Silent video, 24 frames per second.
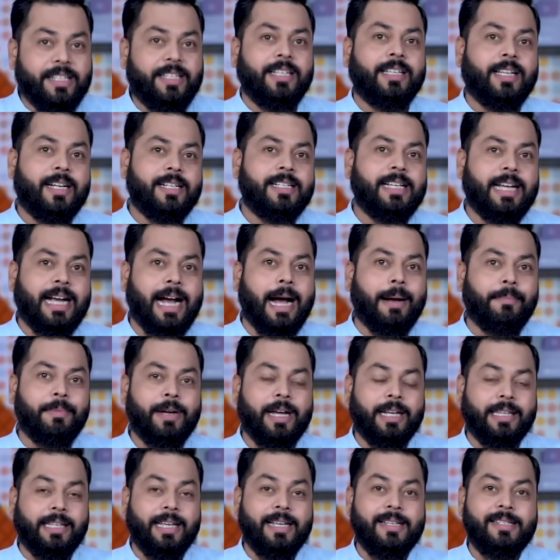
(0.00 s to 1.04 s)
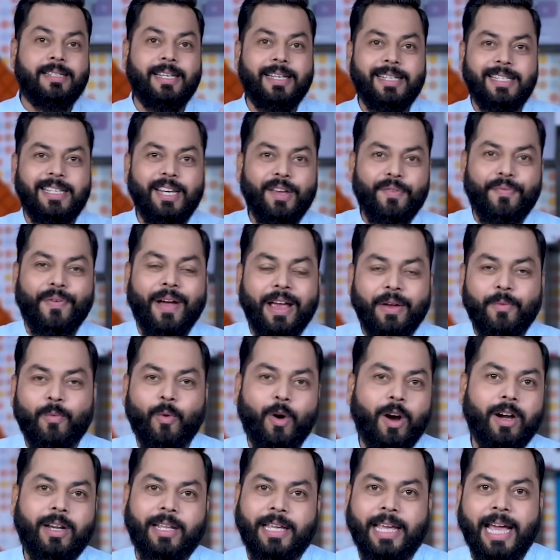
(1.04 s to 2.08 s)
अच्छी तरह से काम करते हैं 65 फाइव
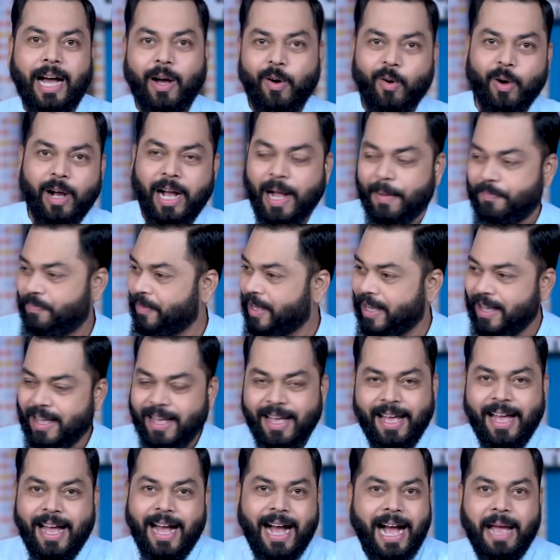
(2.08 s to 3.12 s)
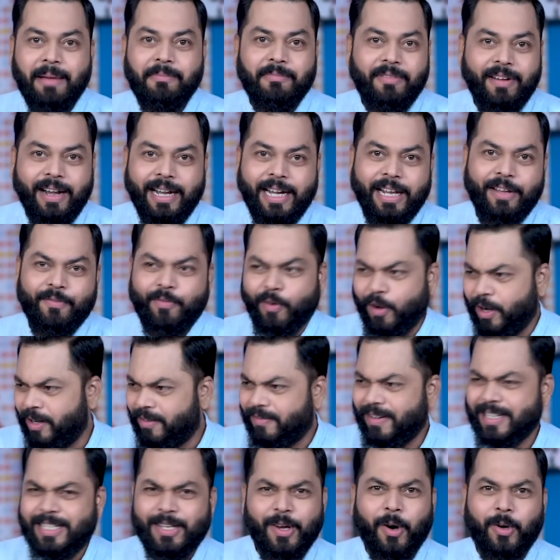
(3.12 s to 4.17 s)
वॉट क्या होगा आई एम वेटिंग फॉर
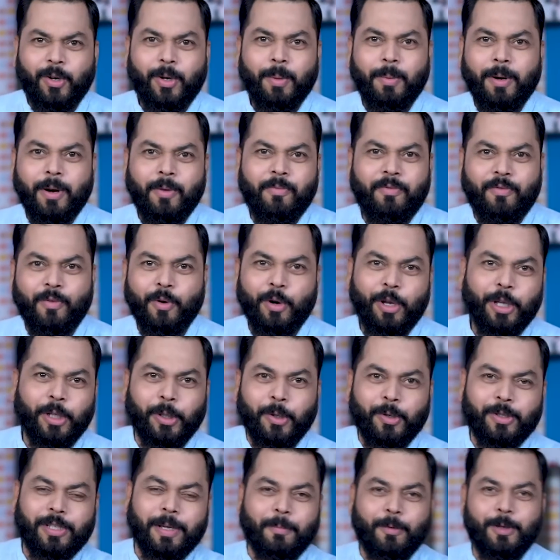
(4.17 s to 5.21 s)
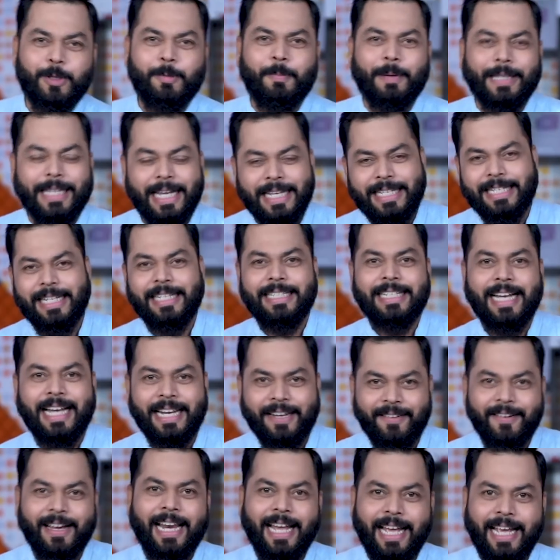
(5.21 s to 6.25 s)
इट वैसे अक्टूबर 14 को सब कुछ पता चल
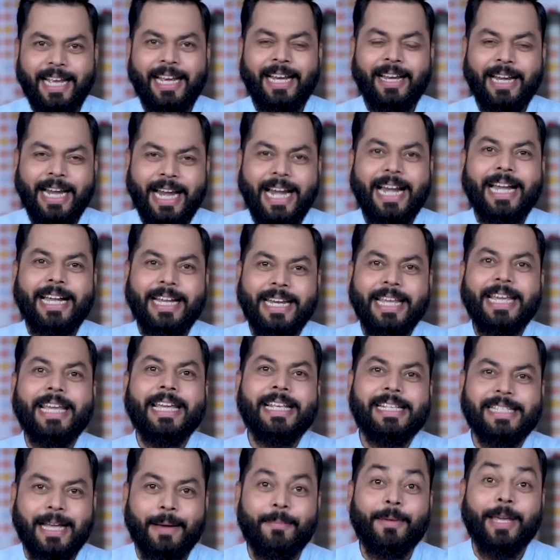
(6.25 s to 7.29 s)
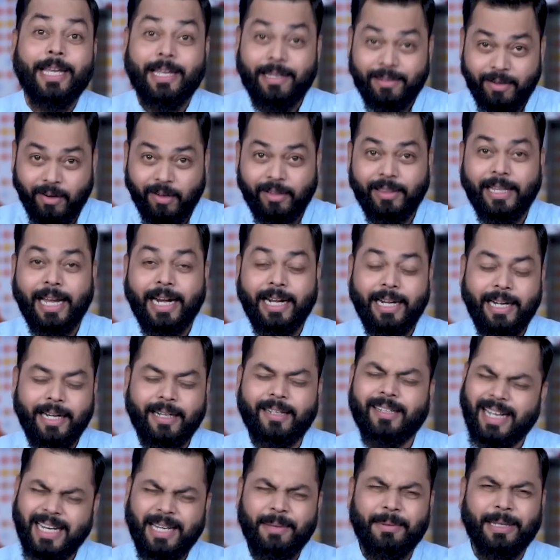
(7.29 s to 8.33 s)
जाने वाला है एट्टी इज कमिंग ऑन दैट
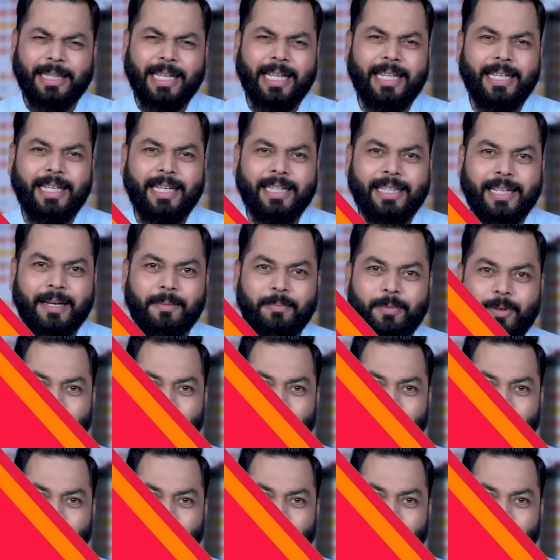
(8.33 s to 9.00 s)
डेट कल ही बता दिया था